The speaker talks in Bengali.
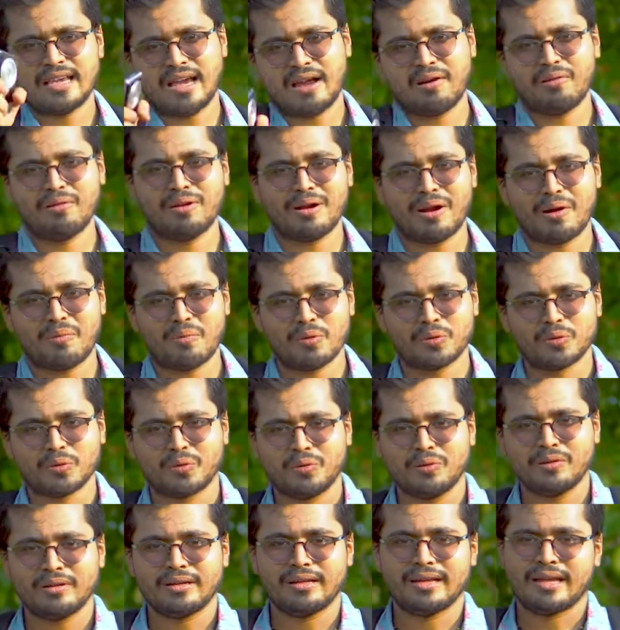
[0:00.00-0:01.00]
এখনকার মতন
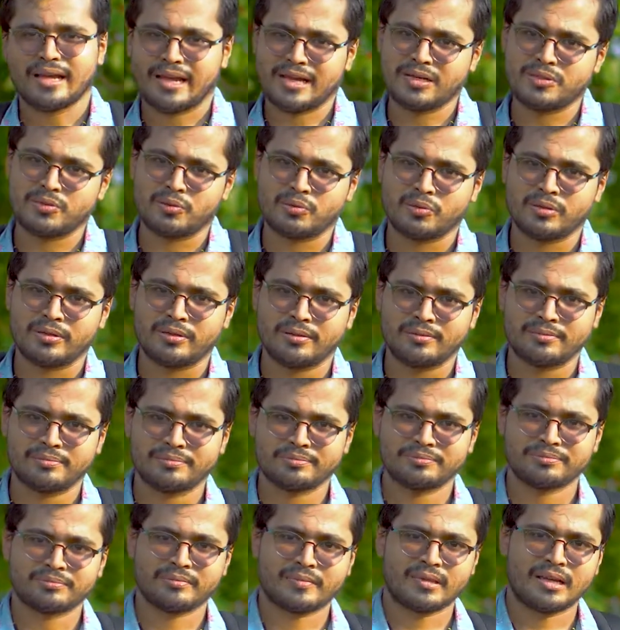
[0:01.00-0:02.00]
এইটুকুই
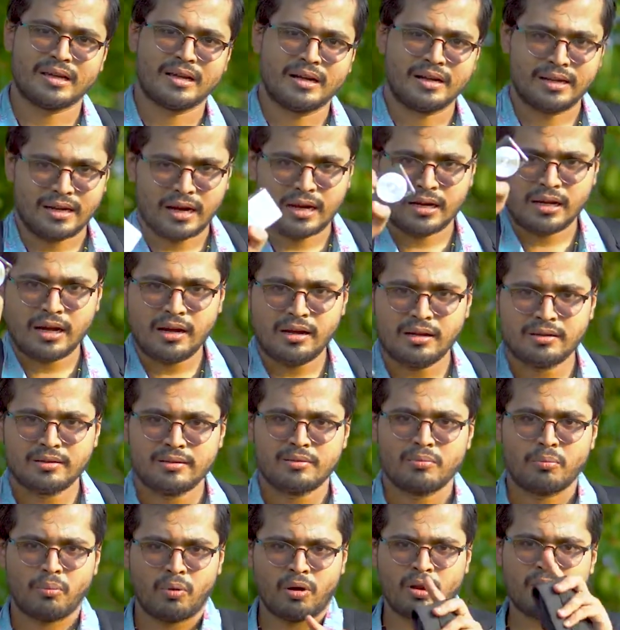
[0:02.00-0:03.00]
টাটা
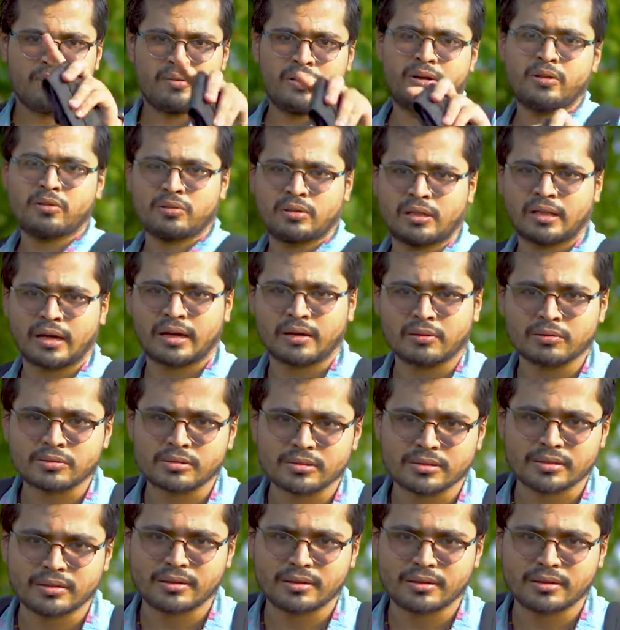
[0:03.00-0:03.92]
পরে ভিডিওতে দেখা হচ্ছে